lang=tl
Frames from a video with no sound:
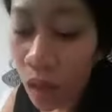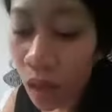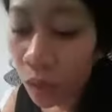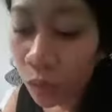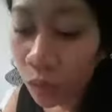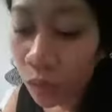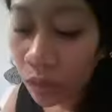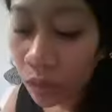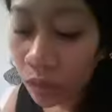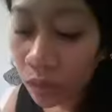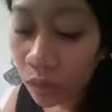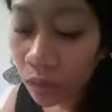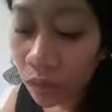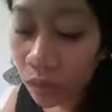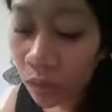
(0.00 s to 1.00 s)
ang
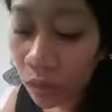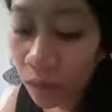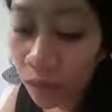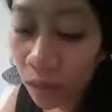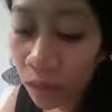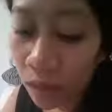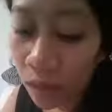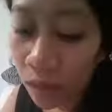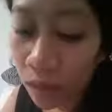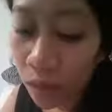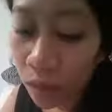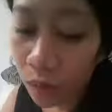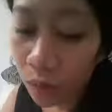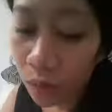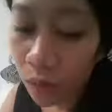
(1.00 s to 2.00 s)
unang hingi ng,
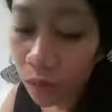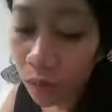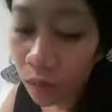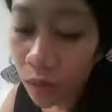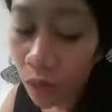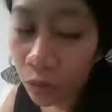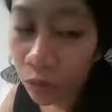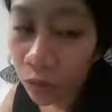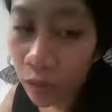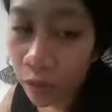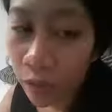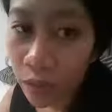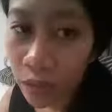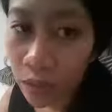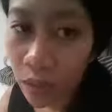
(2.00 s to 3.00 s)
ano, ng country
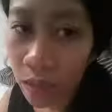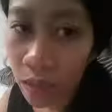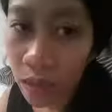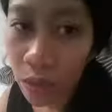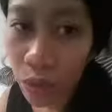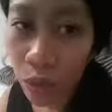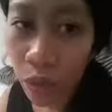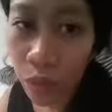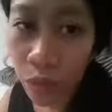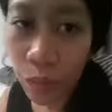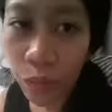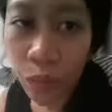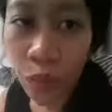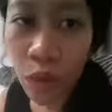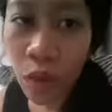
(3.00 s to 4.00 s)
agent is yung, ano
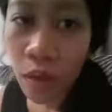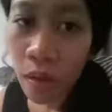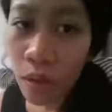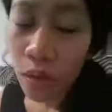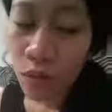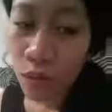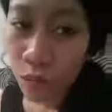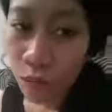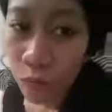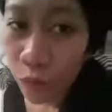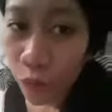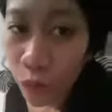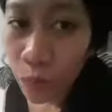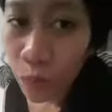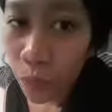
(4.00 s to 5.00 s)
mo, yung
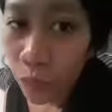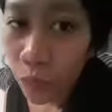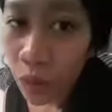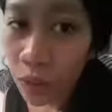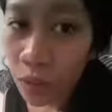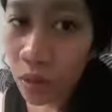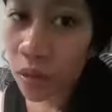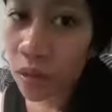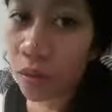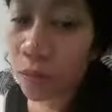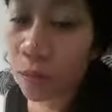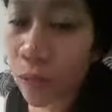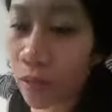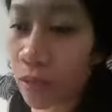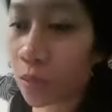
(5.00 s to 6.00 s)
form mo, at saka yung
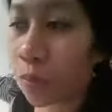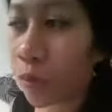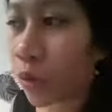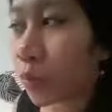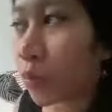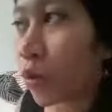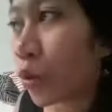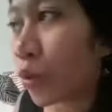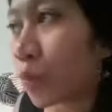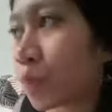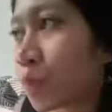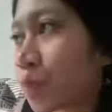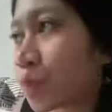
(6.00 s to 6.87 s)
passport mo.